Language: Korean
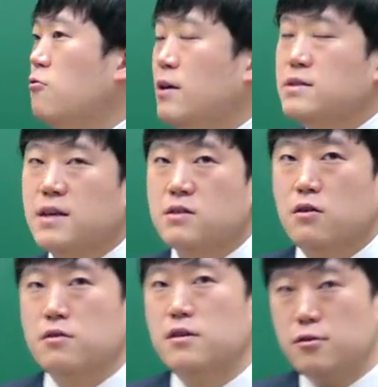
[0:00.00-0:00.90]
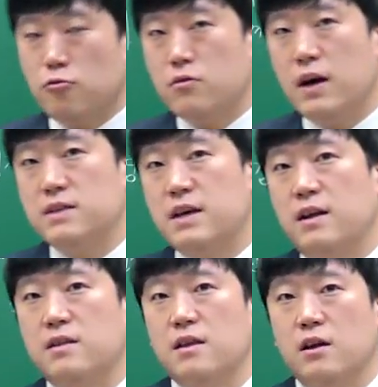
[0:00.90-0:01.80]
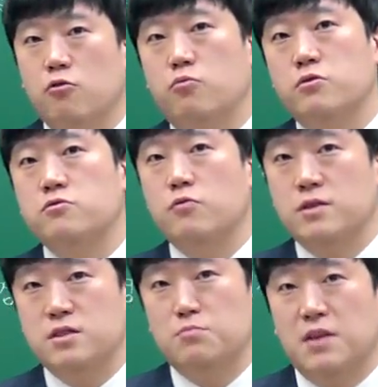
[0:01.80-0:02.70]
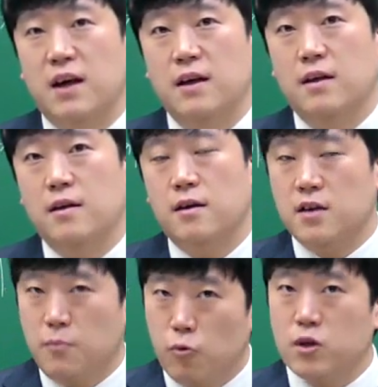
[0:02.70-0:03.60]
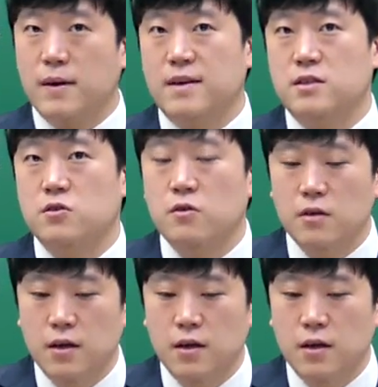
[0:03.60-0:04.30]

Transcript: 관세선을 통과하지 않았다라고 볼 수도 있습니다. 그렇게 보는 게 맞겠죠.